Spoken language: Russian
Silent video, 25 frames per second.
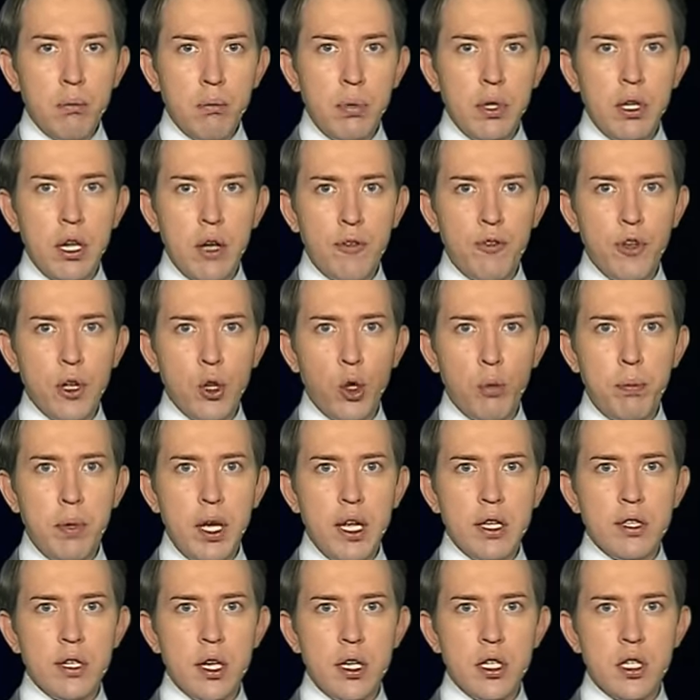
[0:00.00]

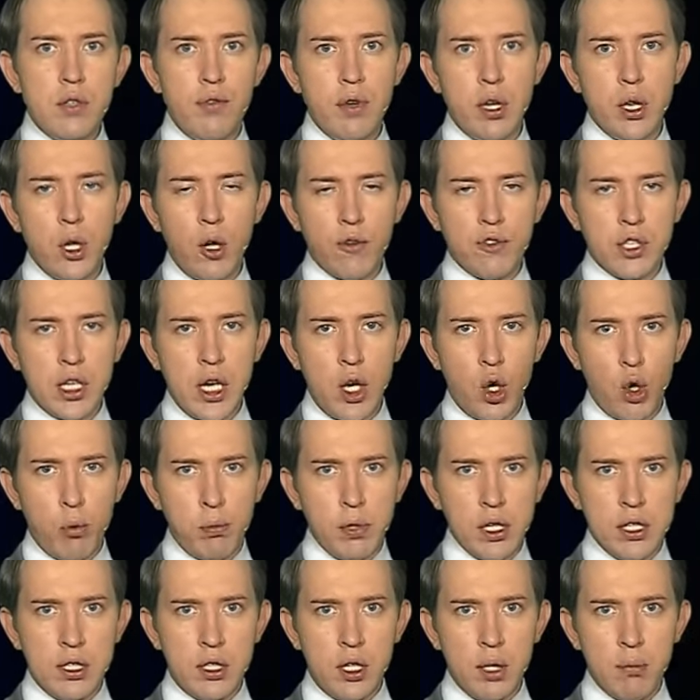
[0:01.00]
Педофил-убийца из Свердловской
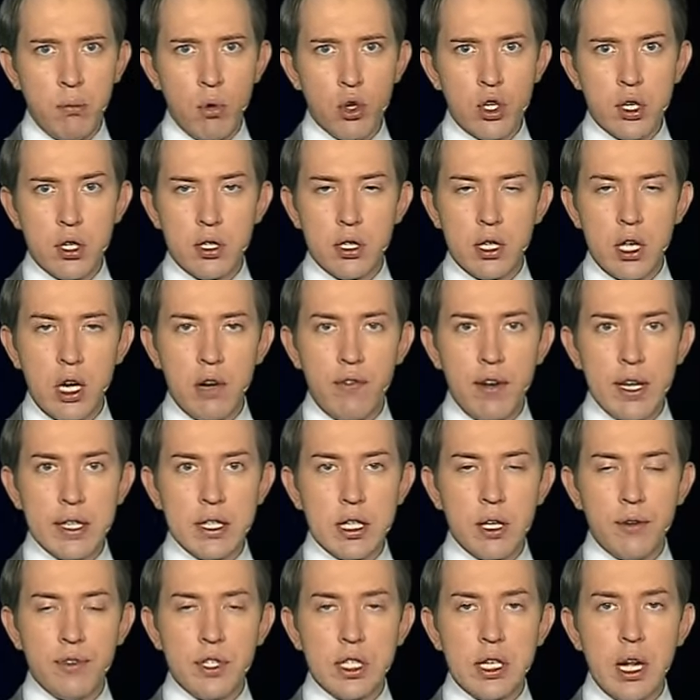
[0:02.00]
области может
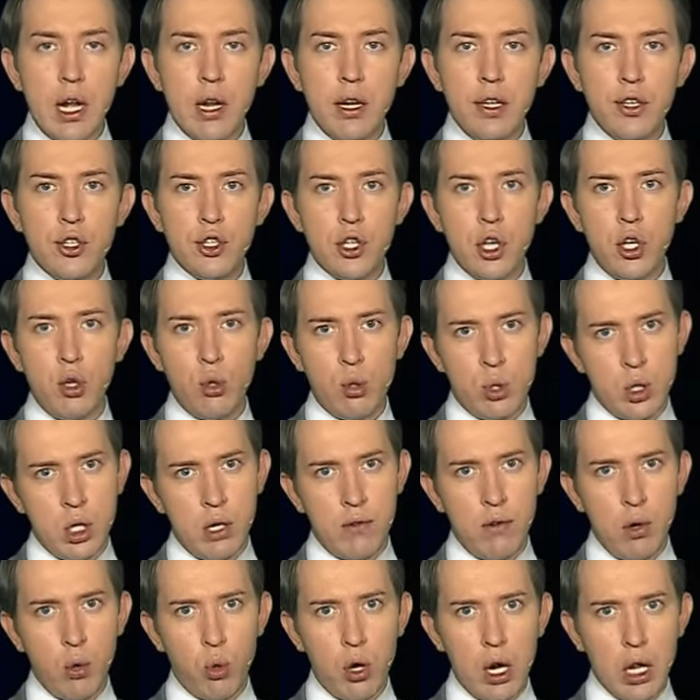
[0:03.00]
скрываться в столице
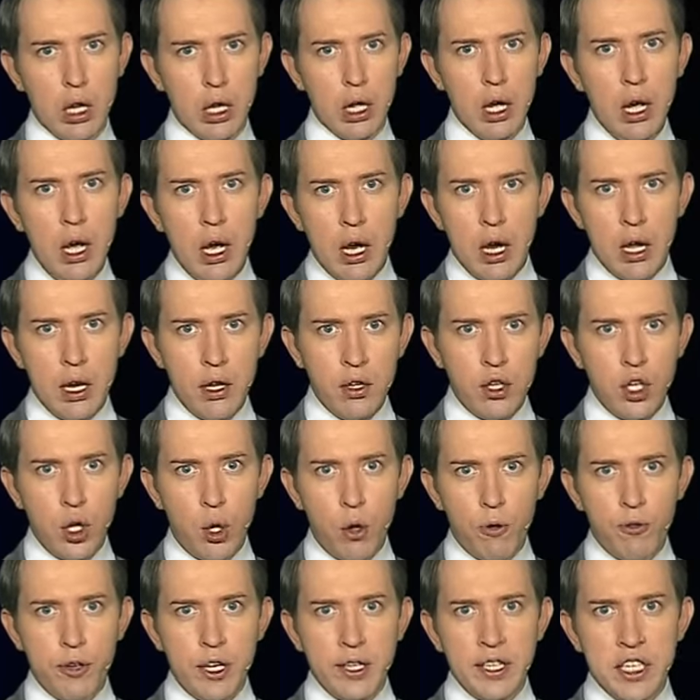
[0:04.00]
Южного Урала.
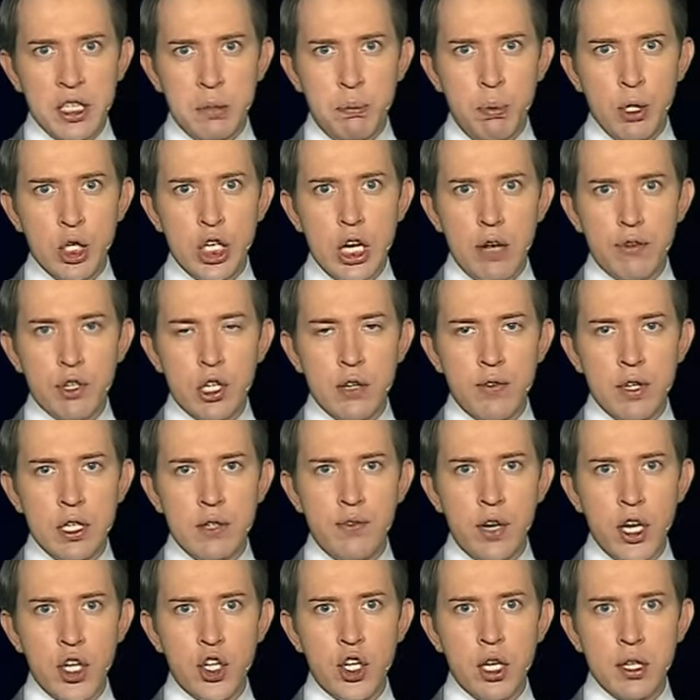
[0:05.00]
Ориентировки на сбежавшего
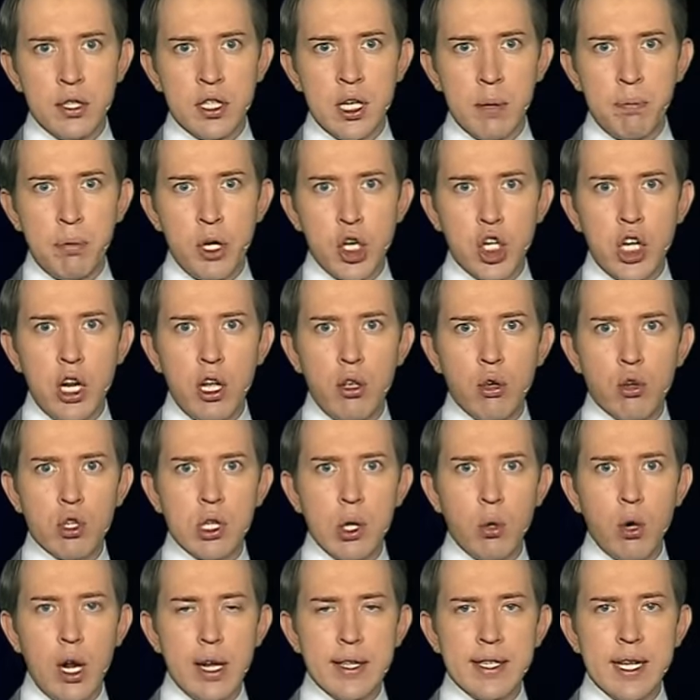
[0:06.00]
извращенца пришли
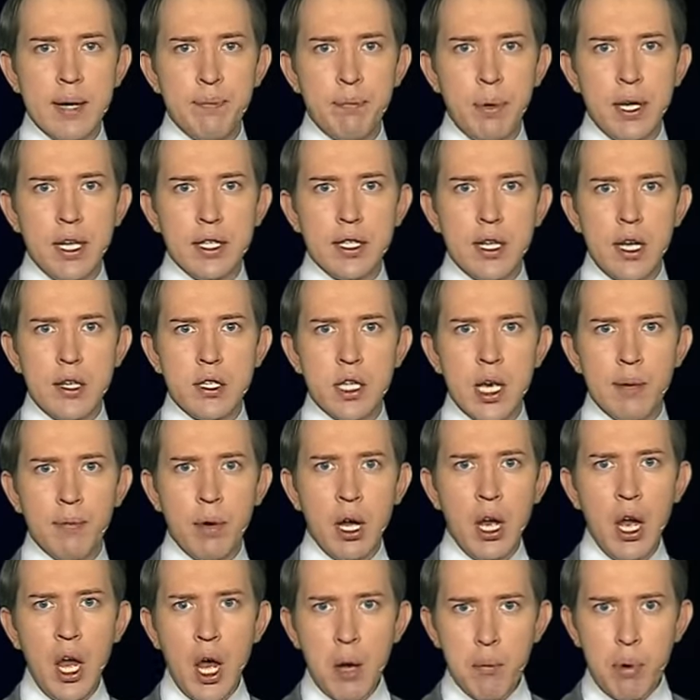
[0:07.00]
южноуральским
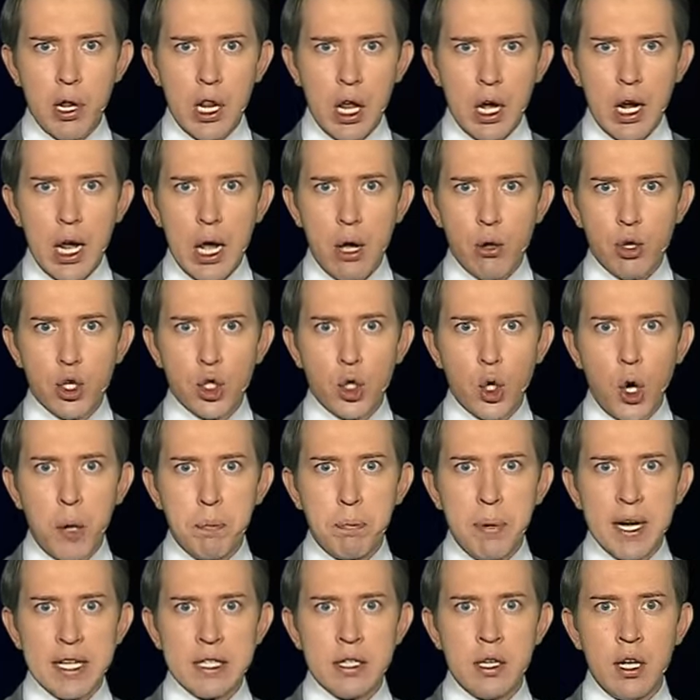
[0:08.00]
полицейским. Полагают, что
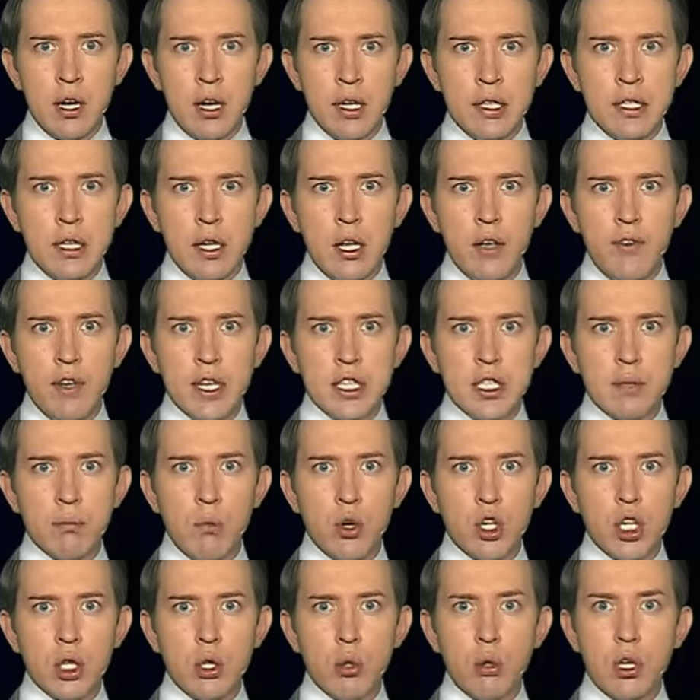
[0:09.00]
опасный рецидивист
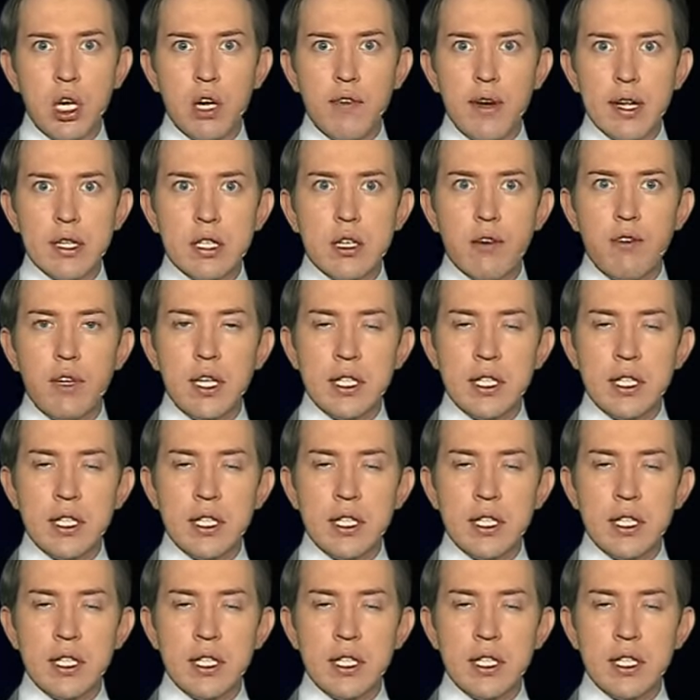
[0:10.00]
может укрываться в